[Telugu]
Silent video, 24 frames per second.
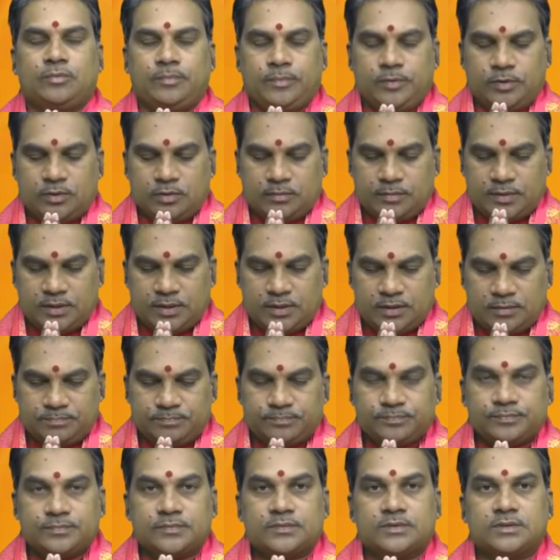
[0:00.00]
గురుభ్యో నమ
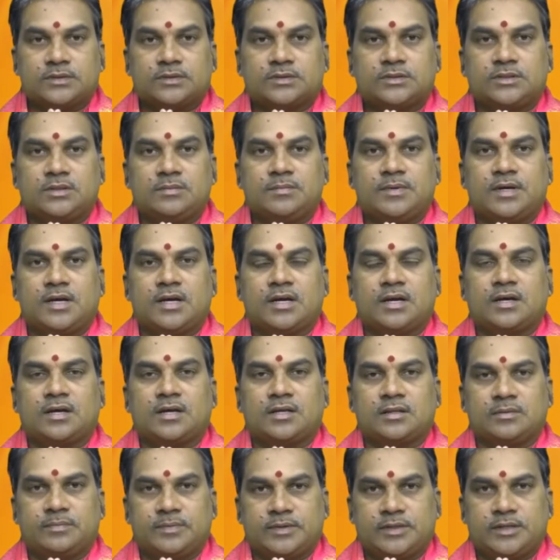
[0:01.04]
శ్రీ
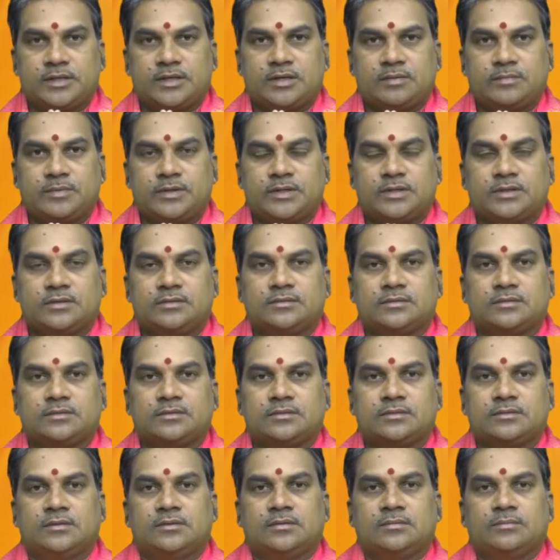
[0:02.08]
మహాగణాధిపతి నమ
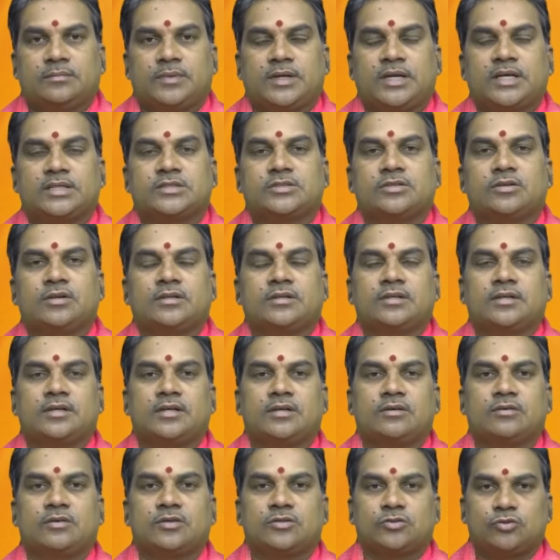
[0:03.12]

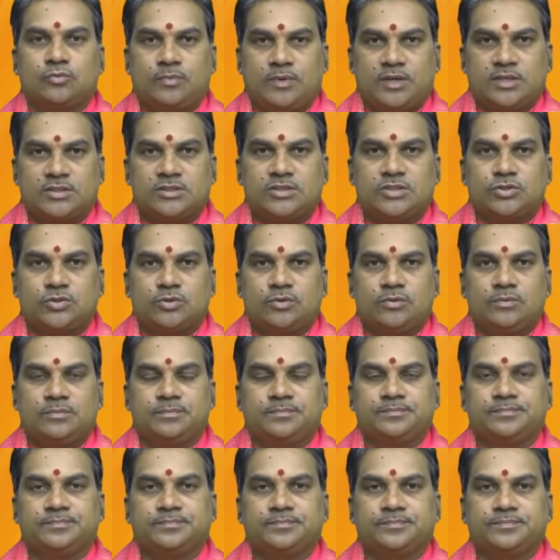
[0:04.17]
ప్రేక్షకులందరికీ కూడా శుభాశీస్సులు
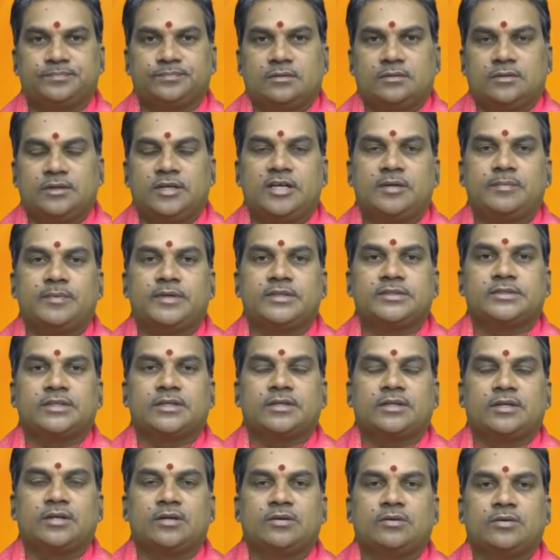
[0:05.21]
నేటి
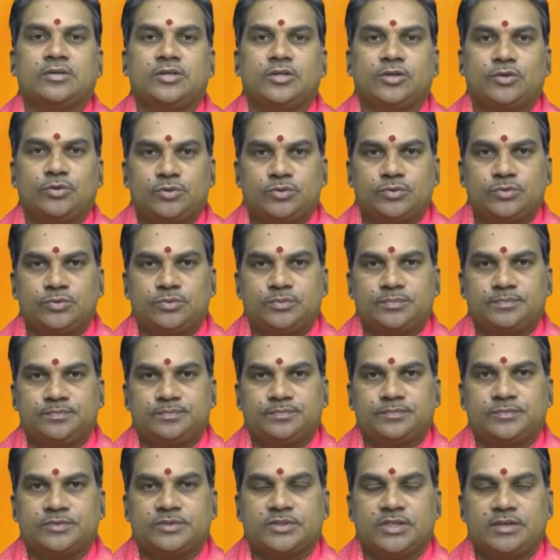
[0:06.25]
పంచాంగంలో ఈరోజు
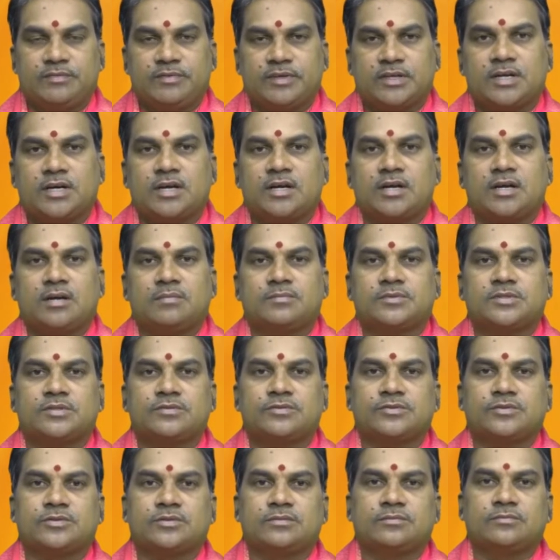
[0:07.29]
శ్రీ వికారనామ
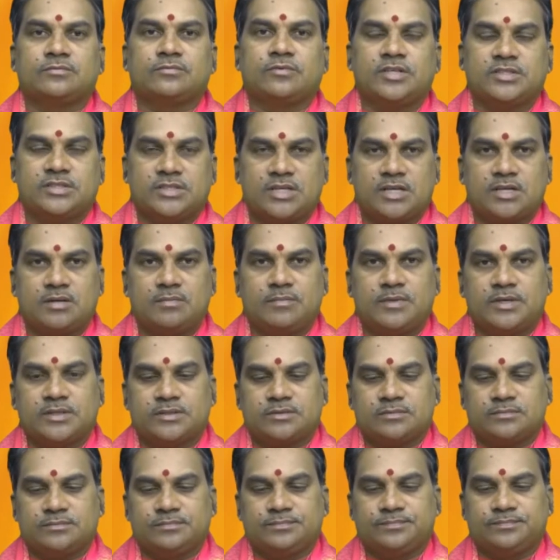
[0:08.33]
సంవత్సరం వైశాఖ
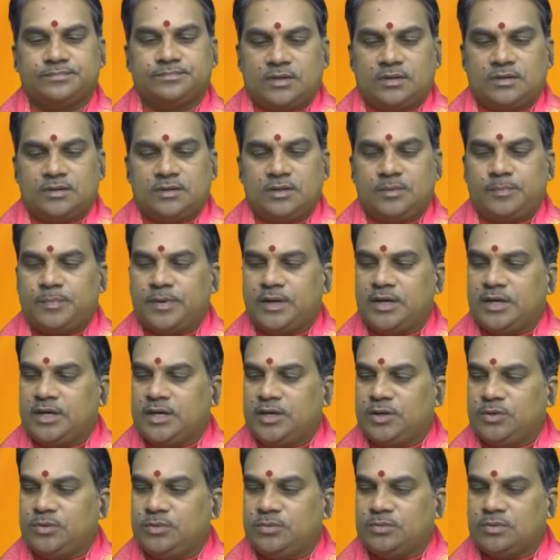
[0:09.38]
మాసం ది
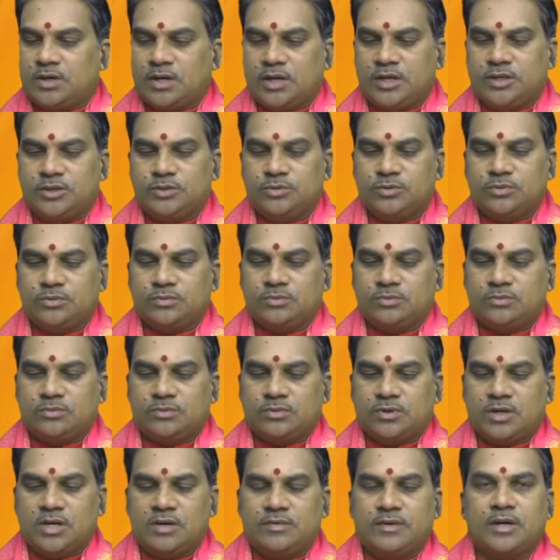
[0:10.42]
పన్నెండు ఐదు
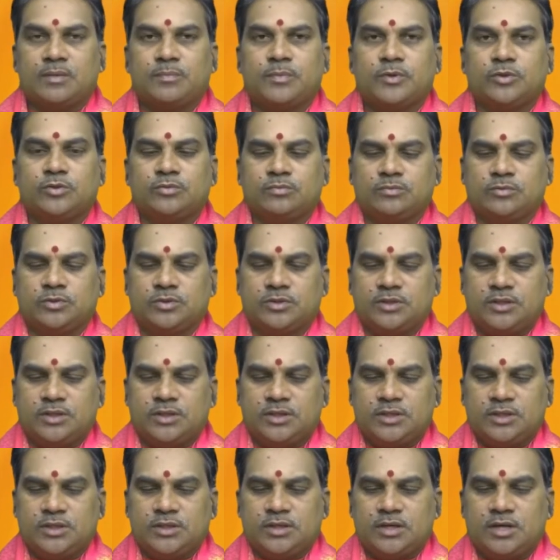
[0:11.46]
రెండు వేల పంతొమ్మిదో
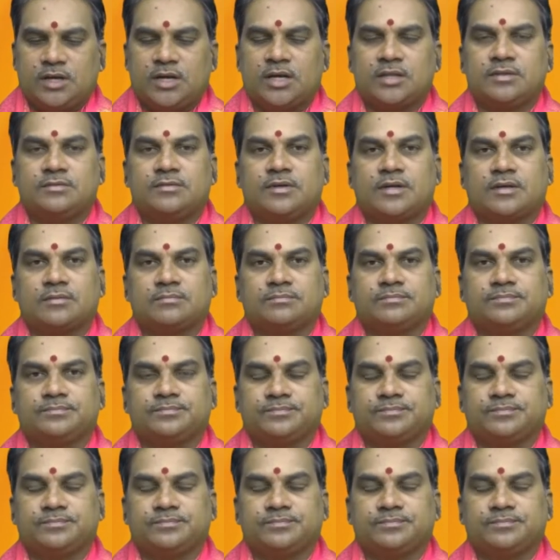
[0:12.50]
తేదీ ఆదివారం